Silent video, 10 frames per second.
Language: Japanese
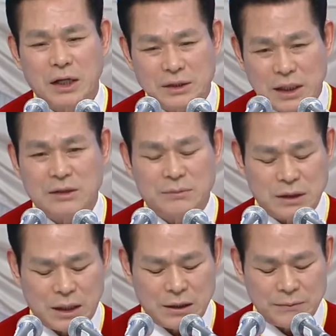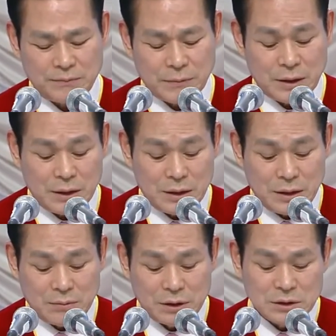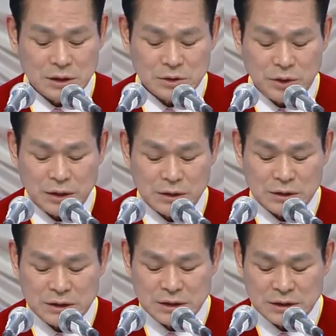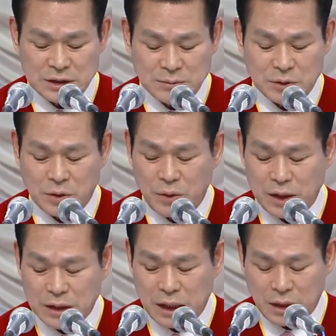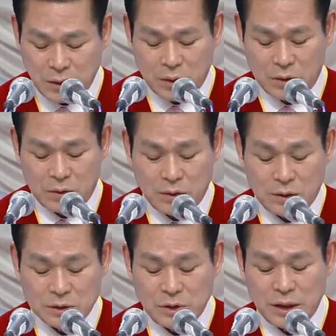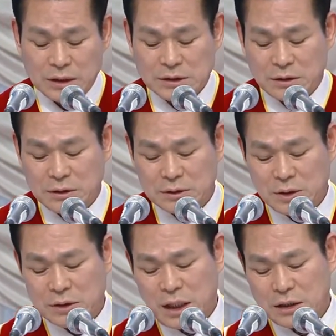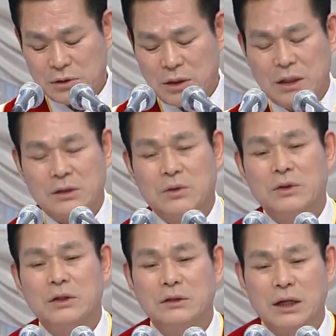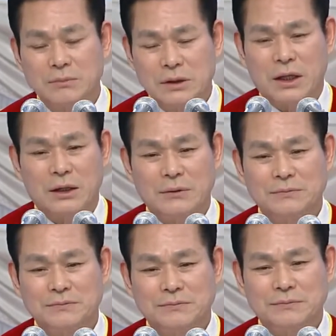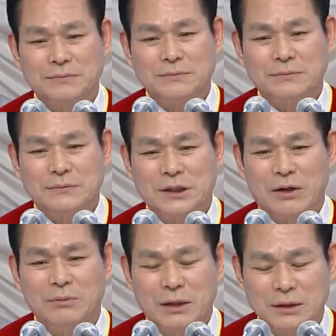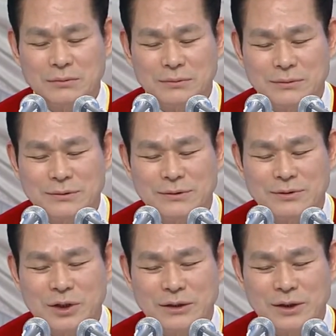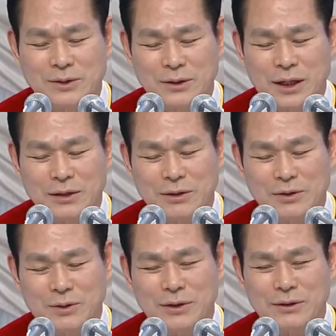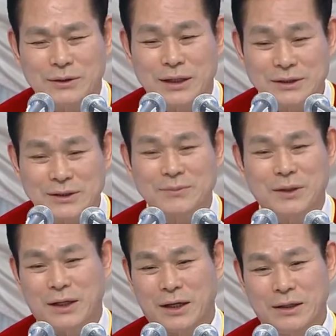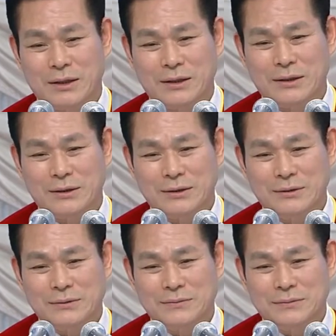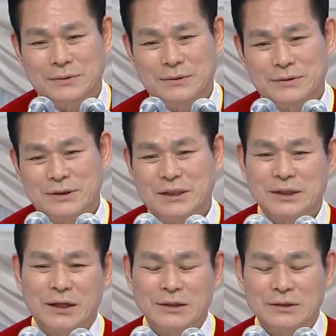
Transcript: 変化が伴います。まず、罪を心から悔い改めて、罪から離れるために努力します。皆さんは罪から離れるためにどのくらい努力しましたか